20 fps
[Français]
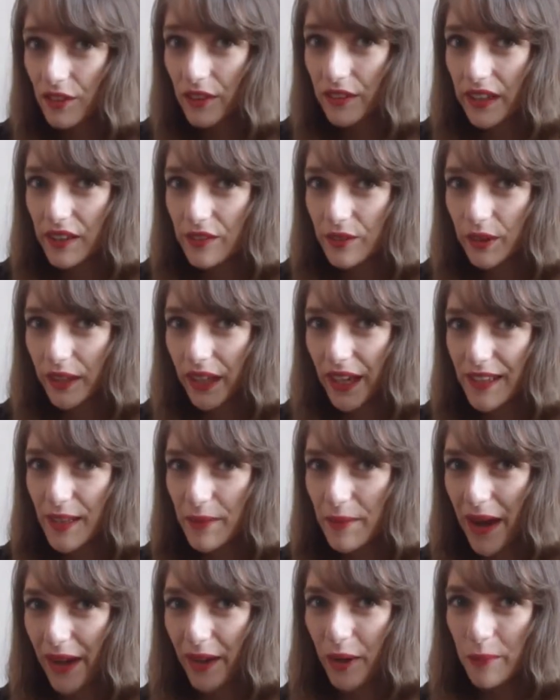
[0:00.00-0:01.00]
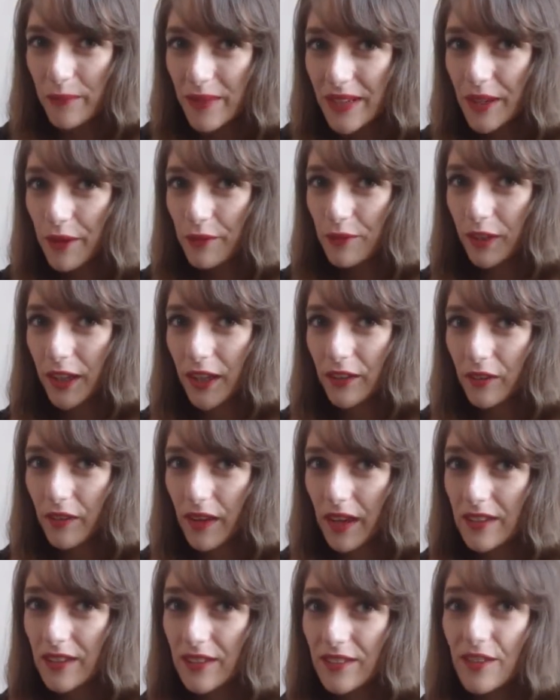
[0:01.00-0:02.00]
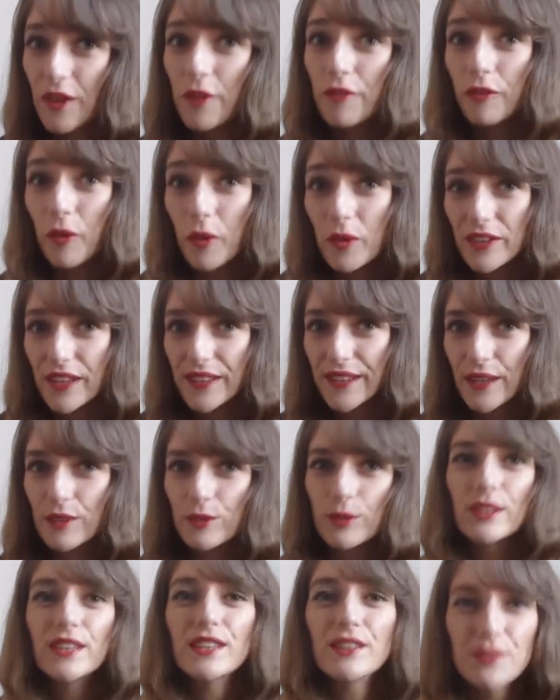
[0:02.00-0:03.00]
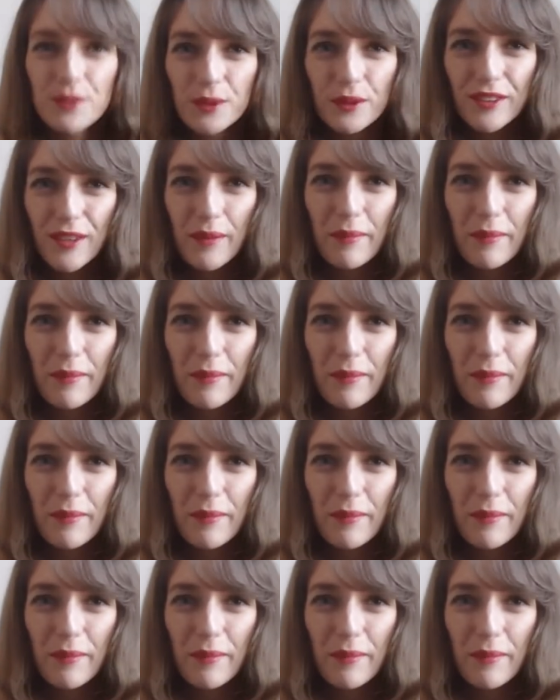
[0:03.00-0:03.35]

agent très secret débarque en 1999 aux États-Unis sur